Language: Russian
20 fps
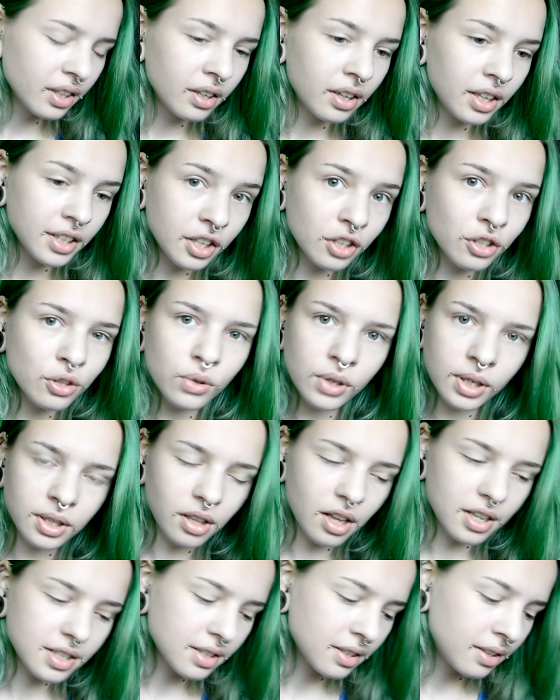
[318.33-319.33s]
Хотя Цой
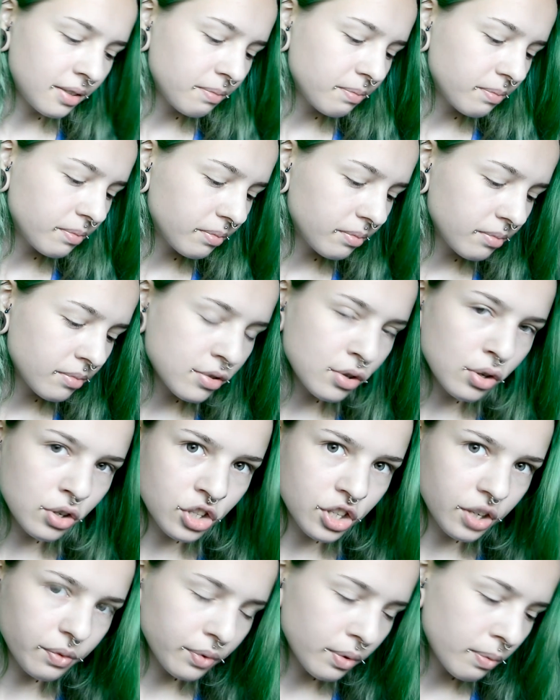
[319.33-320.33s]
классный, Цой
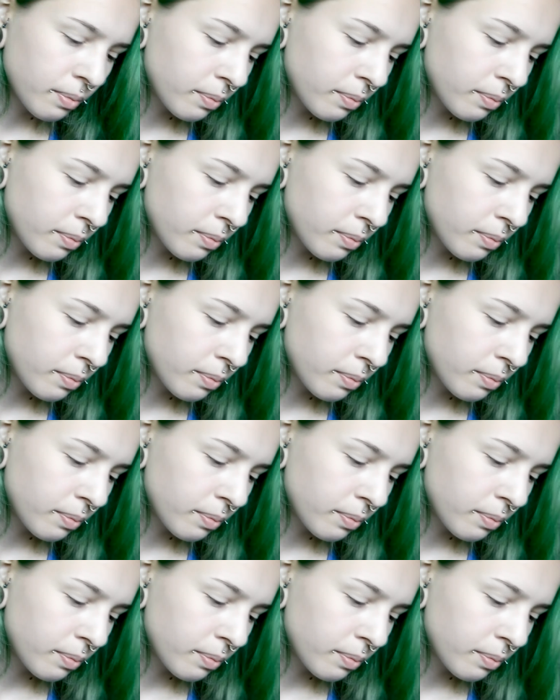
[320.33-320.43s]
жив.